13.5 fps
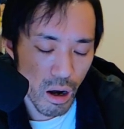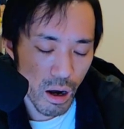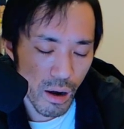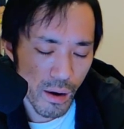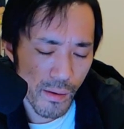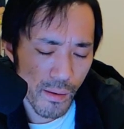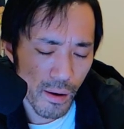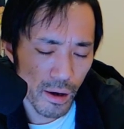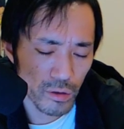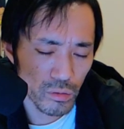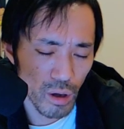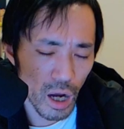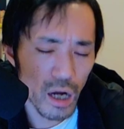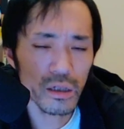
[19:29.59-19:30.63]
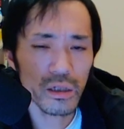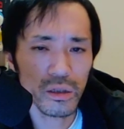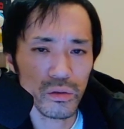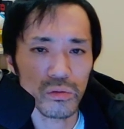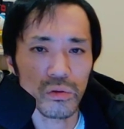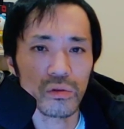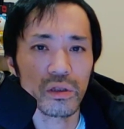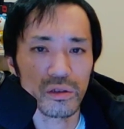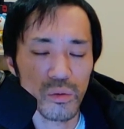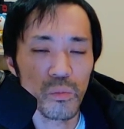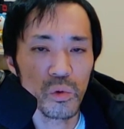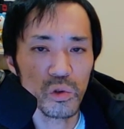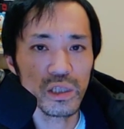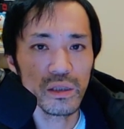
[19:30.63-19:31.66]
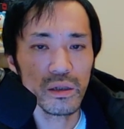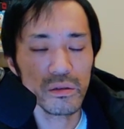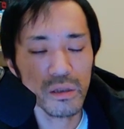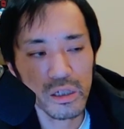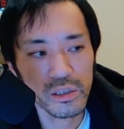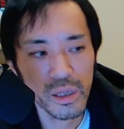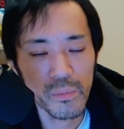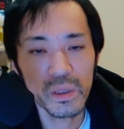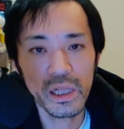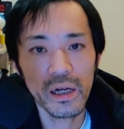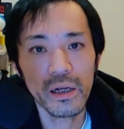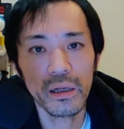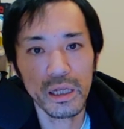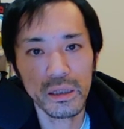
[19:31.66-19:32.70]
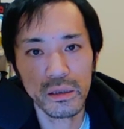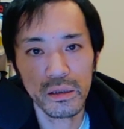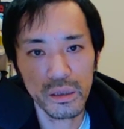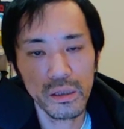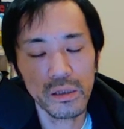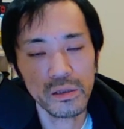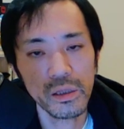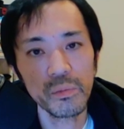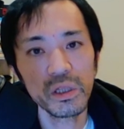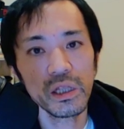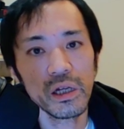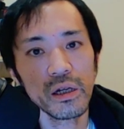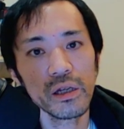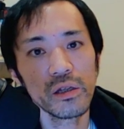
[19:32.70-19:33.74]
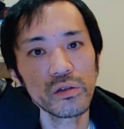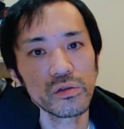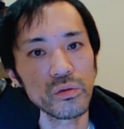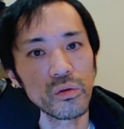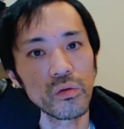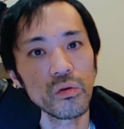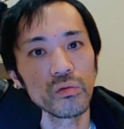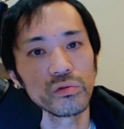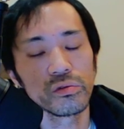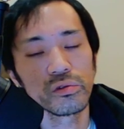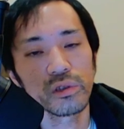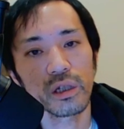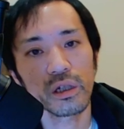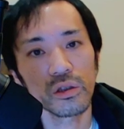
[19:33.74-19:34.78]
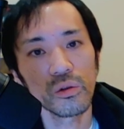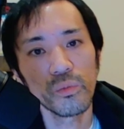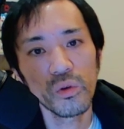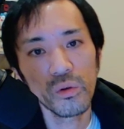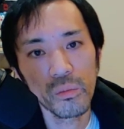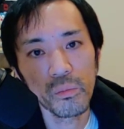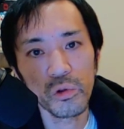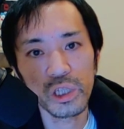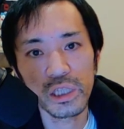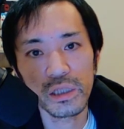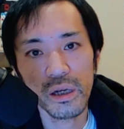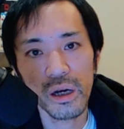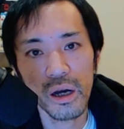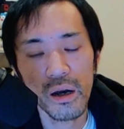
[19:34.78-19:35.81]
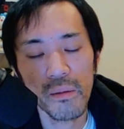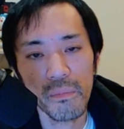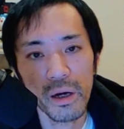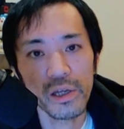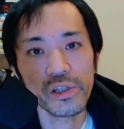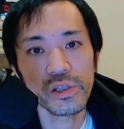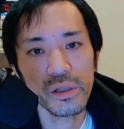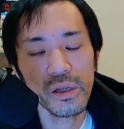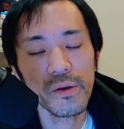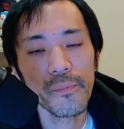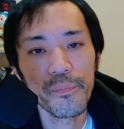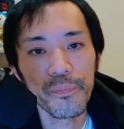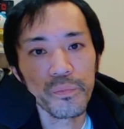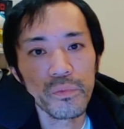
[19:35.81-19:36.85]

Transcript: うんとアンケートを取ったんですよモニターなんかセミナーやってセミナー映像をこう売るんだけどもモニター販売して